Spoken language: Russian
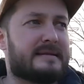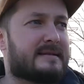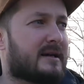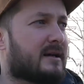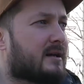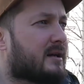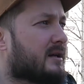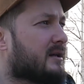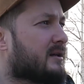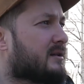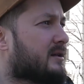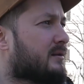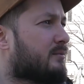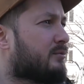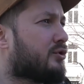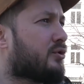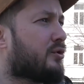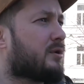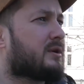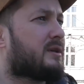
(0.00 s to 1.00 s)
Закрыты
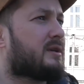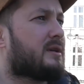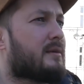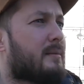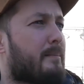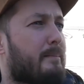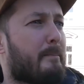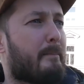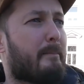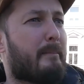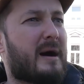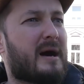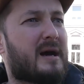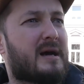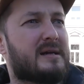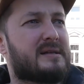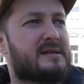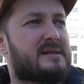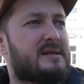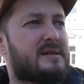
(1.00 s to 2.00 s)
многие
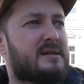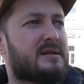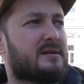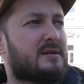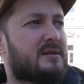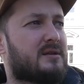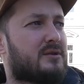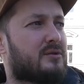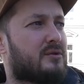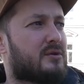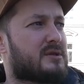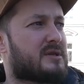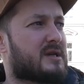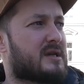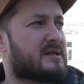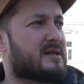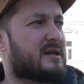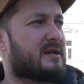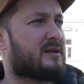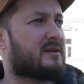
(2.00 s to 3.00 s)
магазины, но
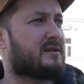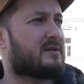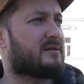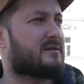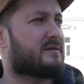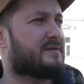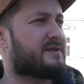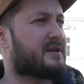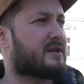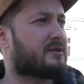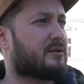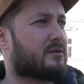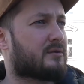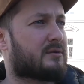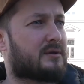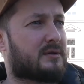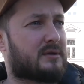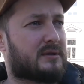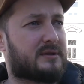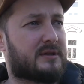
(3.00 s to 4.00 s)
сказали все, кто
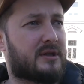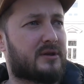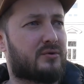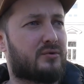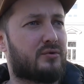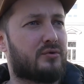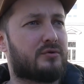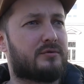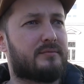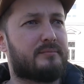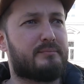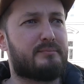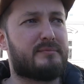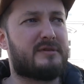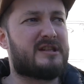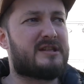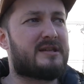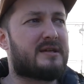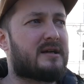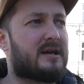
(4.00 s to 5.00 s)
торгуют
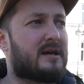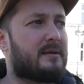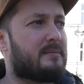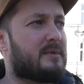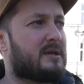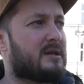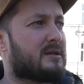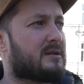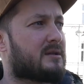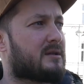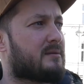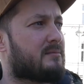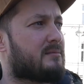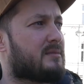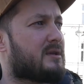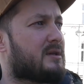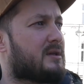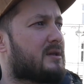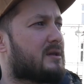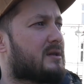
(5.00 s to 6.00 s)

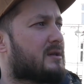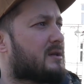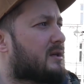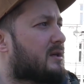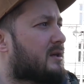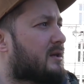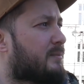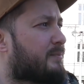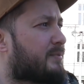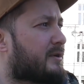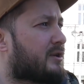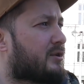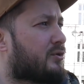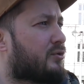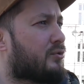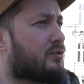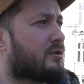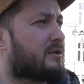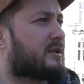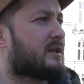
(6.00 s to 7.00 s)
медикаментами, э,
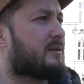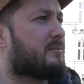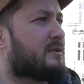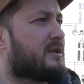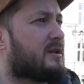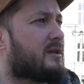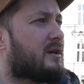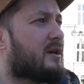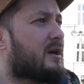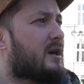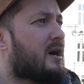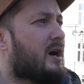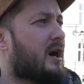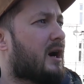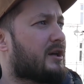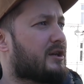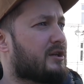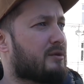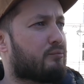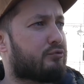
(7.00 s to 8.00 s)
продуктами,
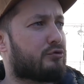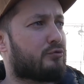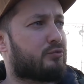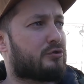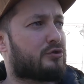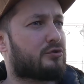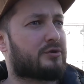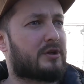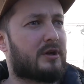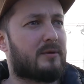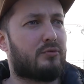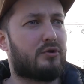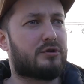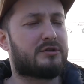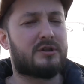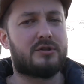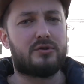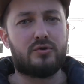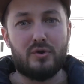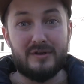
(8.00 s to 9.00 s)
они будут
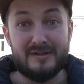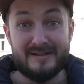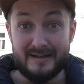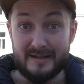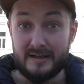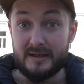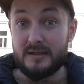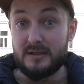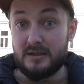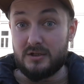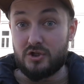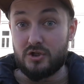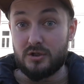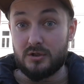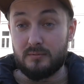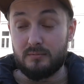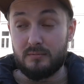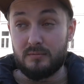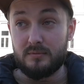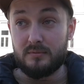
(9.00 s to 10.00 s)
работать, но с
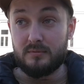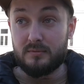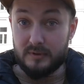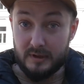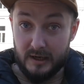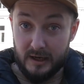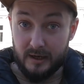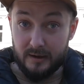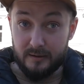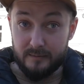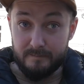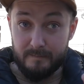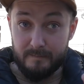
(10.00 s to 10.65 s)
ограниченным. Да.